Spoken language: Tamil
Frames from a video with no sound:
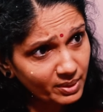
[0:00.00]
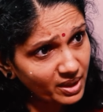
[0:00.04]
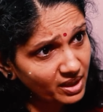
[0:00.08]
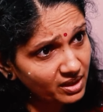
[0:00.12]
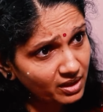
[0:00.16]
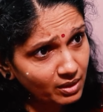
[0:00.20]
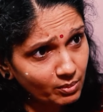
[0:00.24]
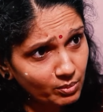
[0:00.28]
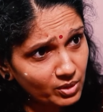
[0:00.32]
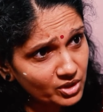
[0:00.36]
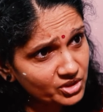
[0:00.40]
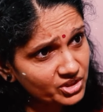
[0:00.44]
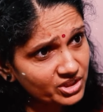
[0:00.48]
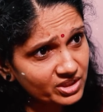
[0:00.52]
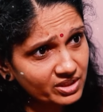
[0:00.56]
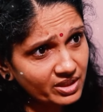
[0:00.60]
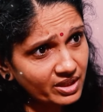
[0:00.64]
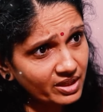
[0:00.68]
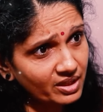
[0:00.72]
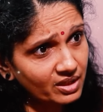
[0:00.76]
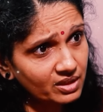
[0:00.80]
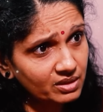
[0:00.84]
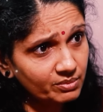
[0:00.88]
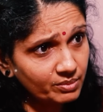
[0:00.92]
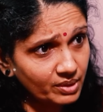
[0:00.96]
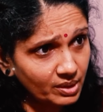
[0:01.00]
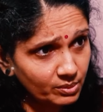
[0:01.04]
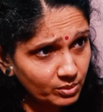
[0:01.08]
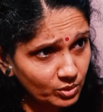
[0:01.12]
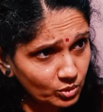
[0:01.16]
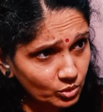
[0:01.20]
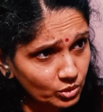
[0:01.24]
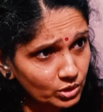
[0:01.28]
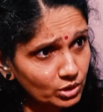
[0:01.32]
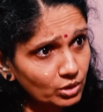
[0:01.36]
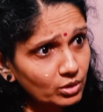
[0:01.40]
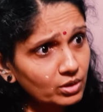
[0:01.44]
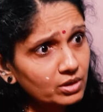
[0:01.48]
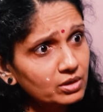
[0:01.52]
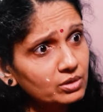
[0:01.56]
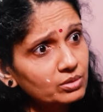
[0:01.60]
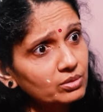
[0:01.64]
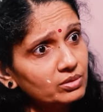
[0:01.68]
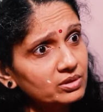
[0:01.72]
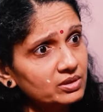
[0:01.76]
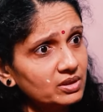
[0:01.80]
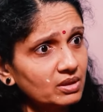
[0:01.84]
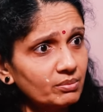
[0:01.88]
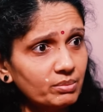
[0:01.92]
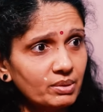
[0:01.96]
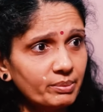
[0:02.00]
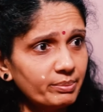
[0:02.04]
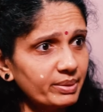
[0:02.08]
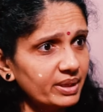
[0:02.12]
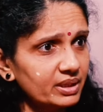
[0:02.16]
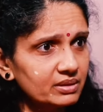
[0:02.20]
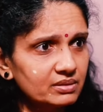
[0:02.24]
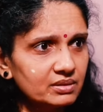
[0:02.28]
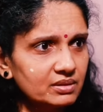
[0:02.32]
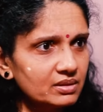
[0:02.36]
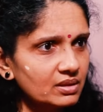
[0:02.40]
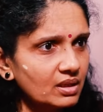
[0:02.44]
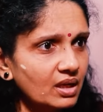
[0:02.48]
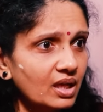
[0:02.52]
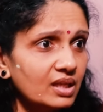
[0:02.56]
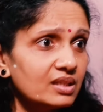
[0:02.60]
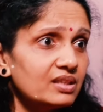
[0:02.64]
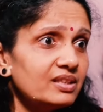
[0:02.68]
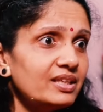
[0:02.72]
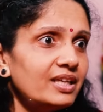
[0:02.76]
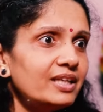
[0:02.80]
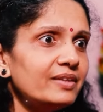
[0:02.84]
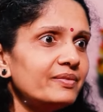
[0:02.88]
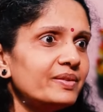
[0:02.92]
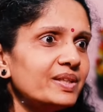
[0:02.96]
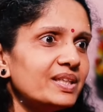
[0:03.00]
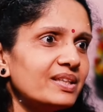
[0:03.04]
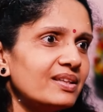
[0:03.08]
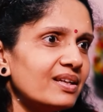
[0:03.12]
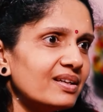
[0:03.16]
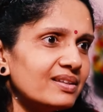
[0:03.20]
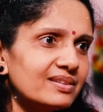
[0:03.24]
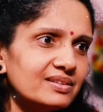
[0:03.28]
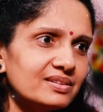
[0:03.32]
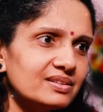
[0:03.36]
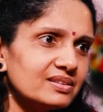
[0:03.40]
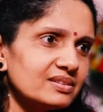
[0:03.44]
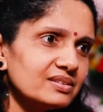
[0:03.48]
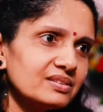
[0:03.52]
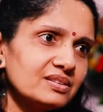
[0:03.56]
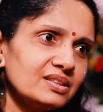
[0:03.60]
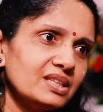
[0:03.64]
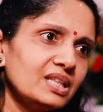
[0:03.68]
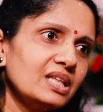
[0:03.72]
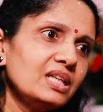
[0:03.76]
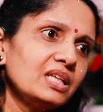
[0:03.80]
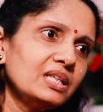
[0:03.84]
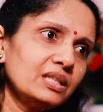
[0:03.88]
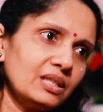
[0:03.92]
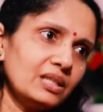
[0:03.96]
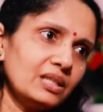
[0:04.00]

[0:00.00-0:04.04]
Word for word: அதுக்கப்புறம் அது அபாஷன் கிடையாது பேபி உயிரோடு இருக்கும் அதுக்கப்புறம் பிறந்ததுன்னா அது டெலிவரி தான் அது